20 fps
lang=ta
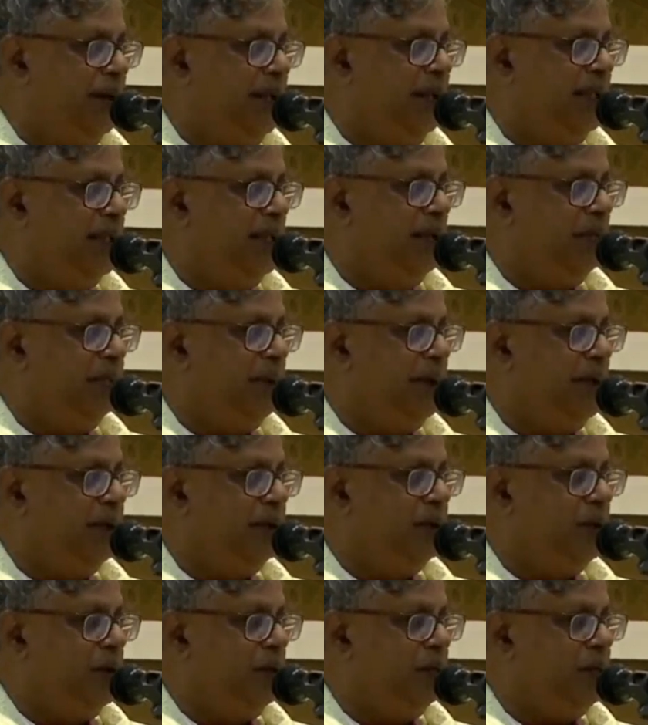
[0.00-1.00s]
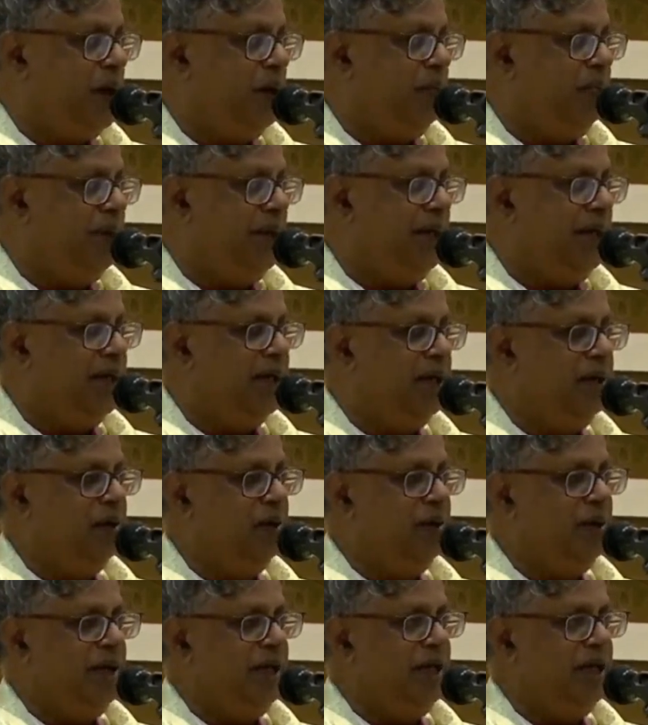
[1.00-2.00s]
புனித பேதுரு பாப்பிரை
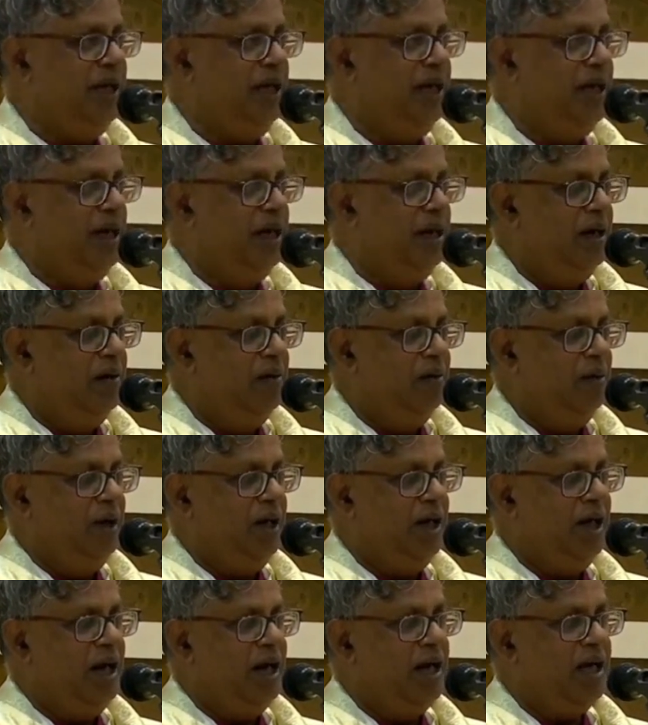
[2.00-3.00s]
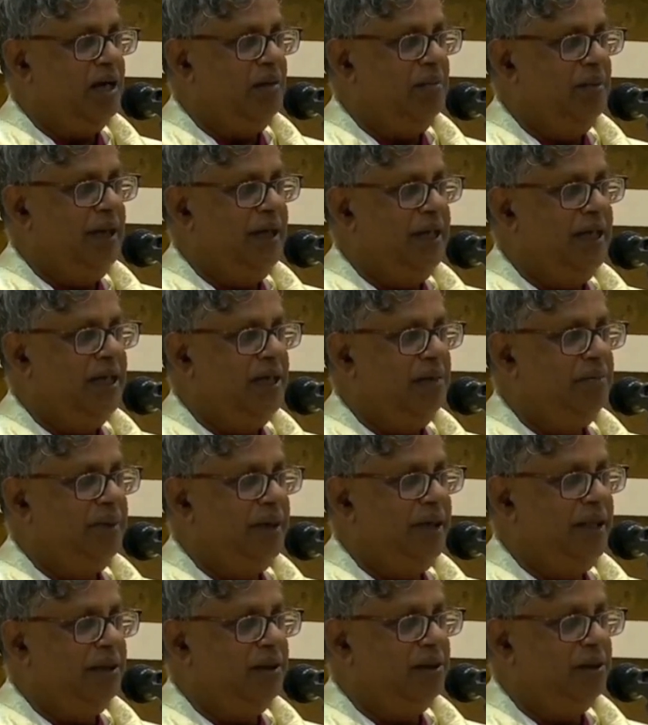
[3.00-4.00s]
கல்லூரியில் ஒன்றாக மெய்யியல்
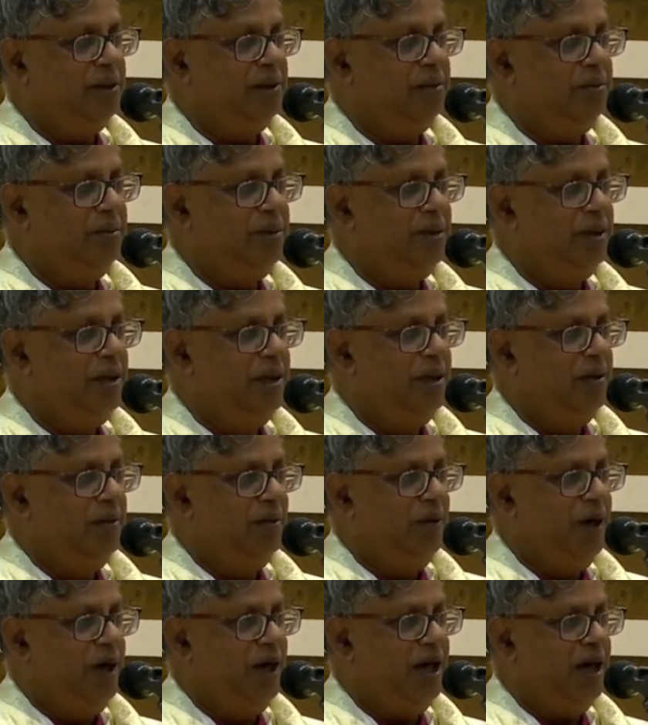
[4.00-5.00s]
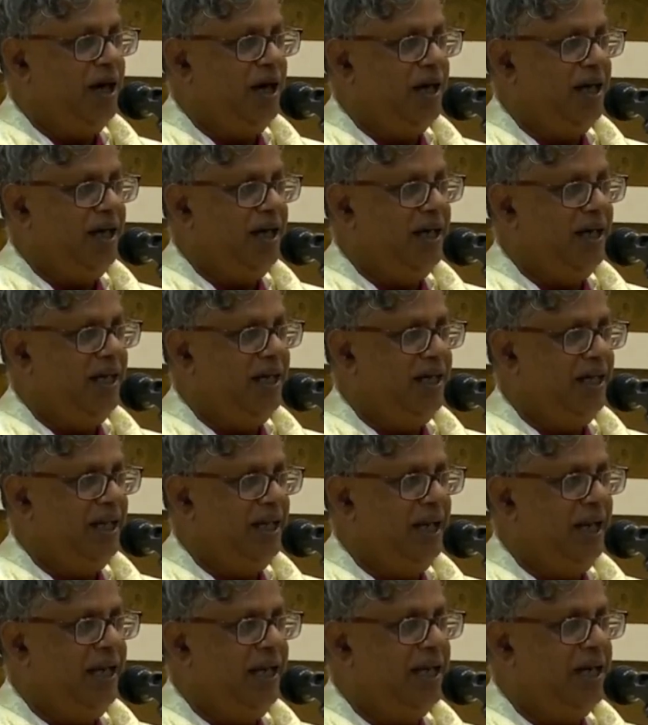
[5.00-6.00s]
படித்தோம் ஒன்றாக
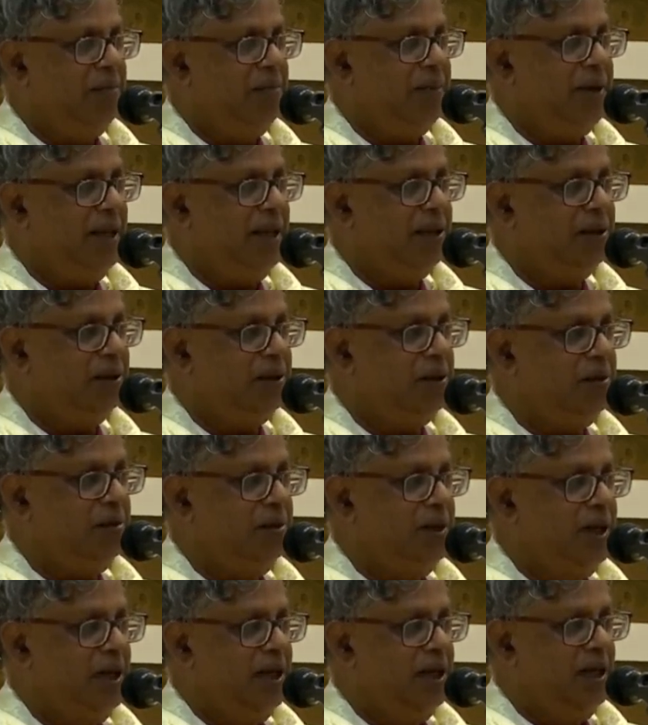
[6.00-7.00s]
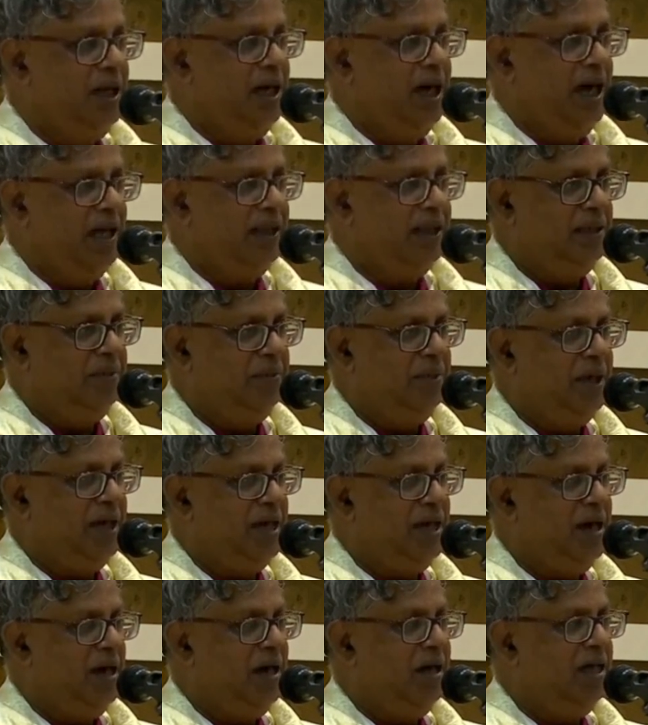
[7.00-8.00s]
இறையியல் படித்தோம் அதன்
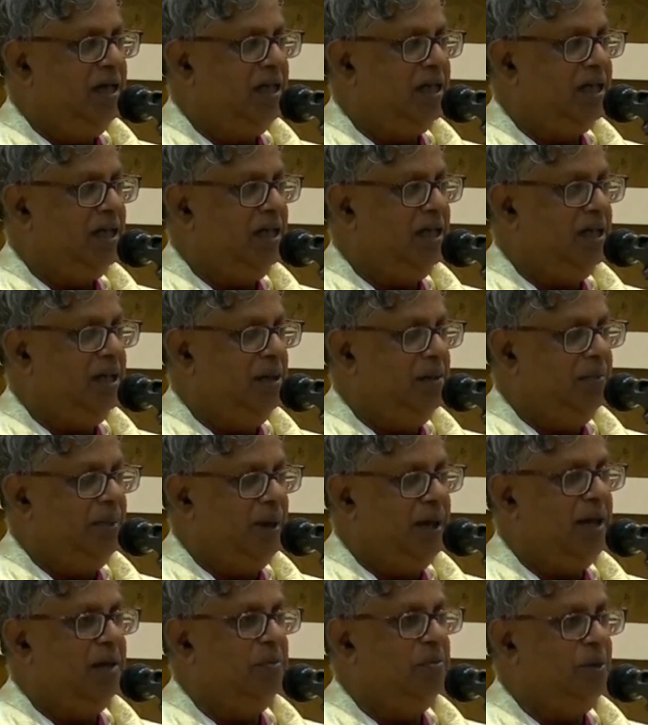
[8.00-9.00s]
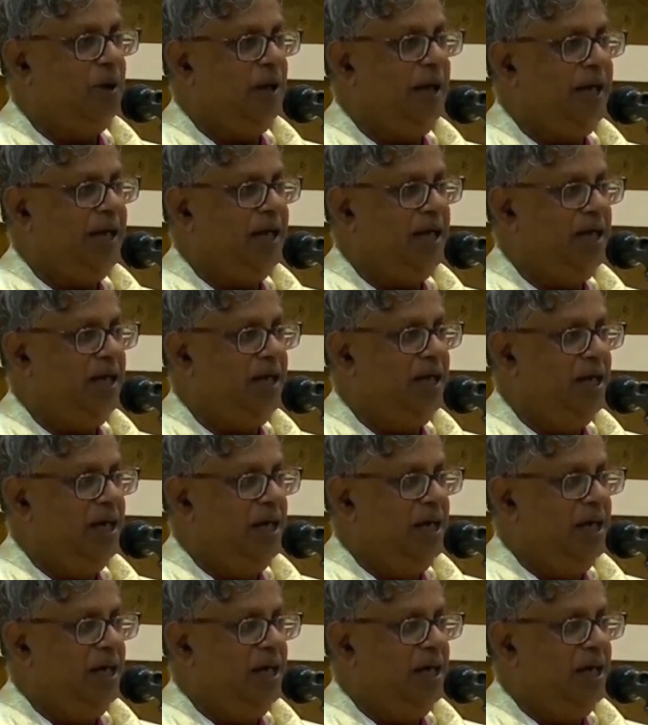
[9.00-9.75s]
பிறகு ஆண்டுக்கு பல முறைகள்